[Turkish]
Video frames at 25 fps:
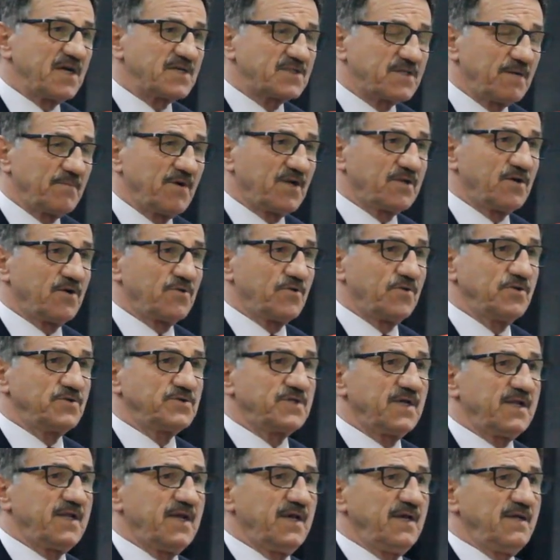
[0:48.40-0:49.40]
başlamadan
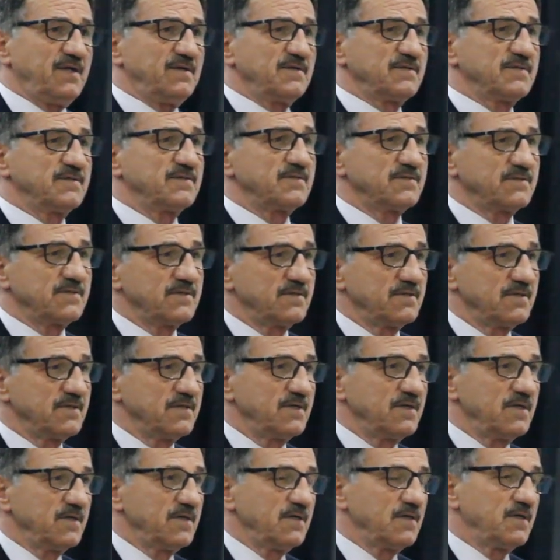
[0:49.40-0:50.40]
önce de
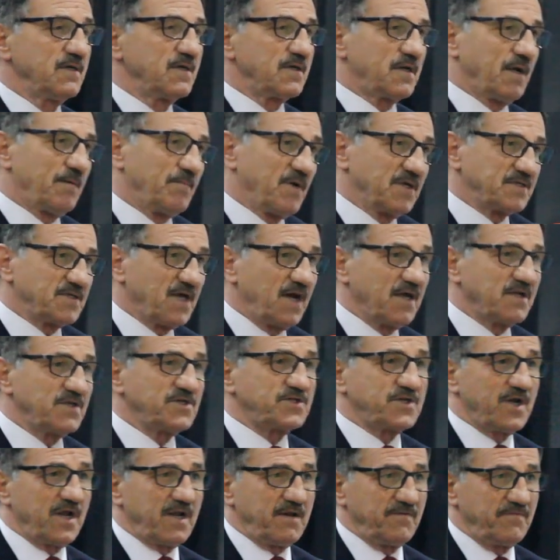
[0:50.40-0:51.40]

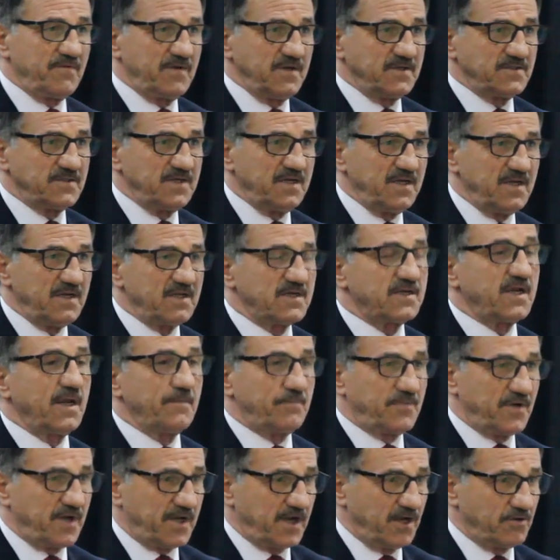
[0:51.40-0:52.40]
Ramazan-ı Şerifinizi
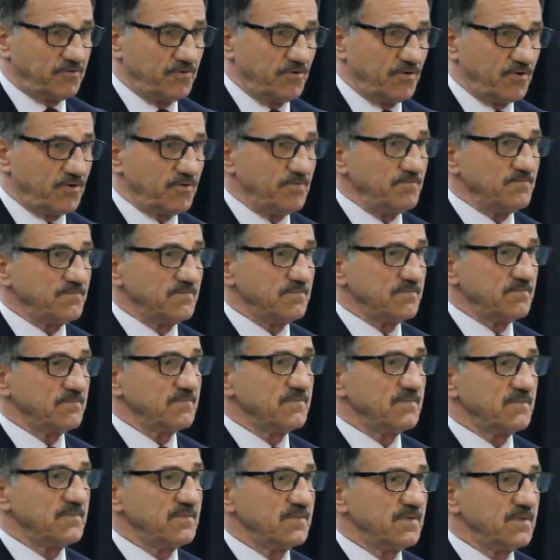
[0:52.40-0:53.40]
tebrik ediyorum.
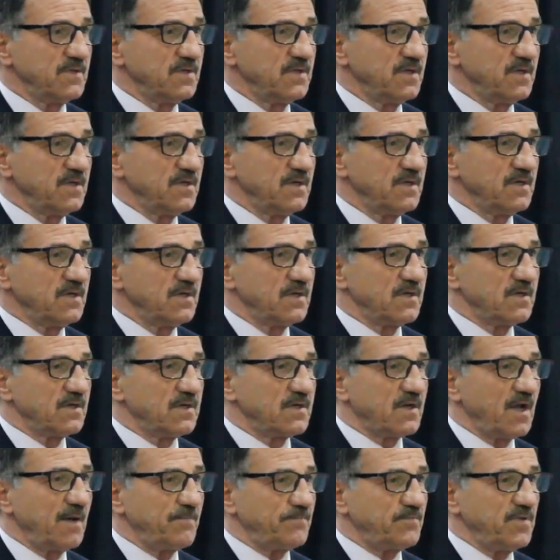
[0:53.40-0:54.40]

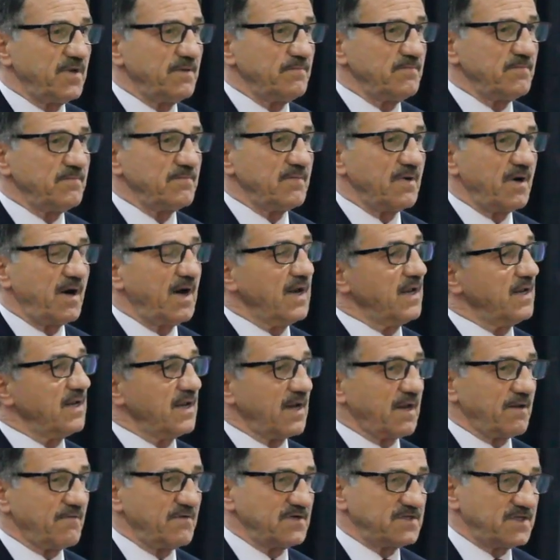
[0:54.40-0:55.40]
Rabbim
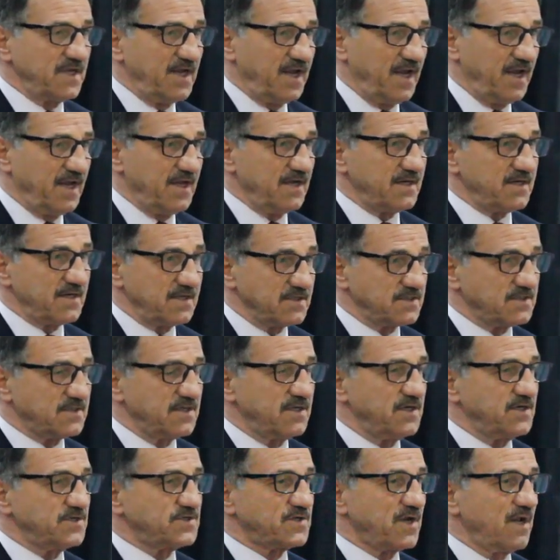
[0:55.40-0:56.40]
hayırlara vesile
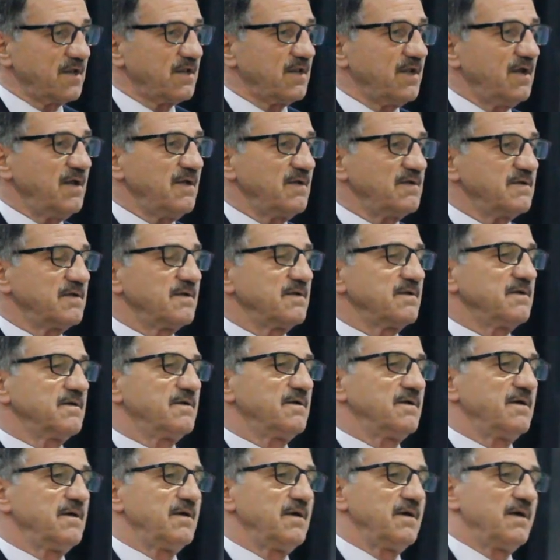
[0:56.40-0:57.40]
kılsın inşallah.
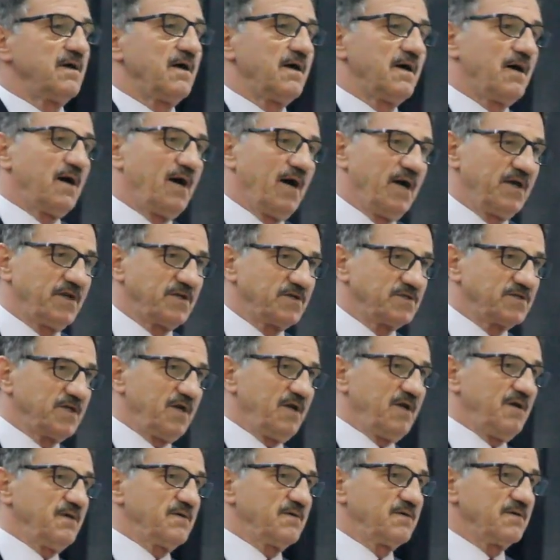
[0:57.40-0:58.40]

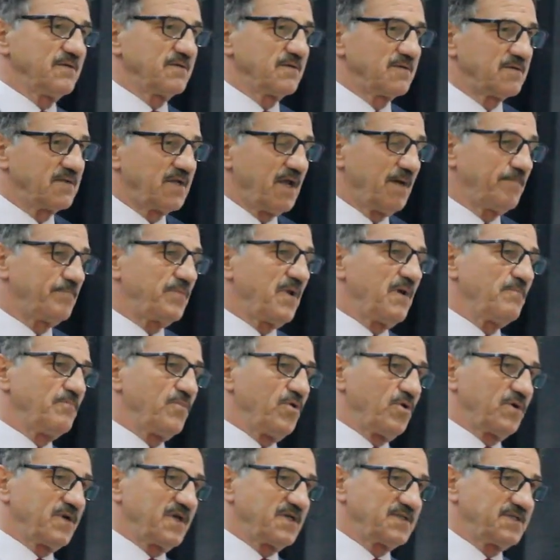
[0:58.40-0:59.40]
Ayrıca deprem
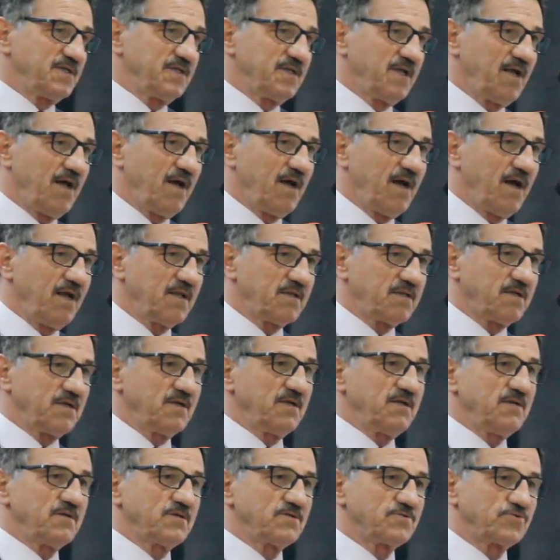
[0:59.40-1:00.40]
bölgesinde
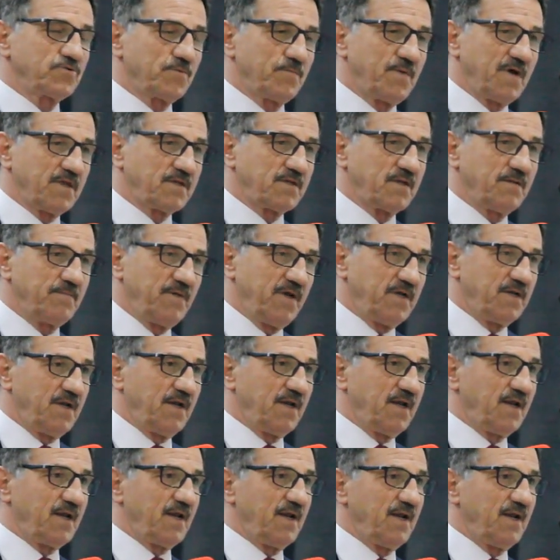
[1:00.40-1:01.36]
6 Şubat'ta meydana